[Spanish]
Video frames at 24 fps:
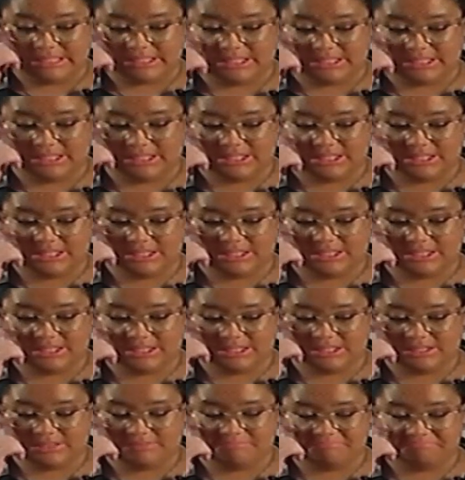
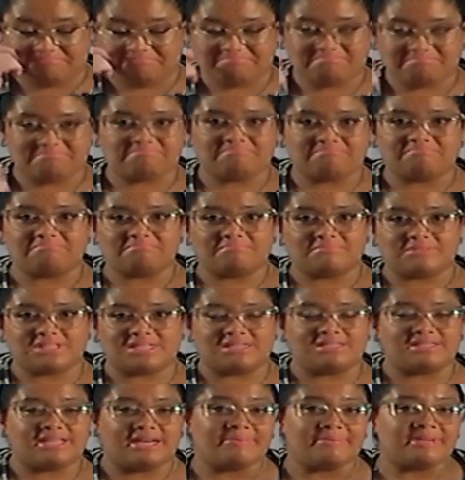Y
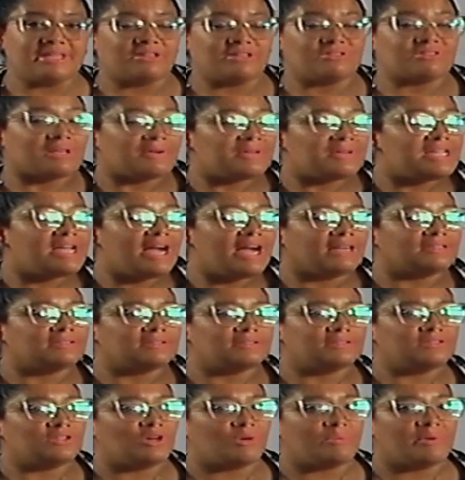sinceramente no sabía
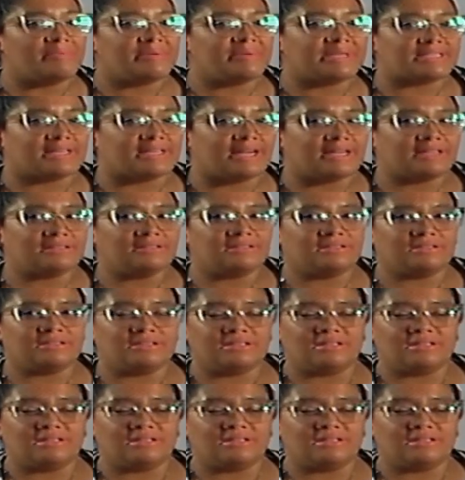cómo empezar.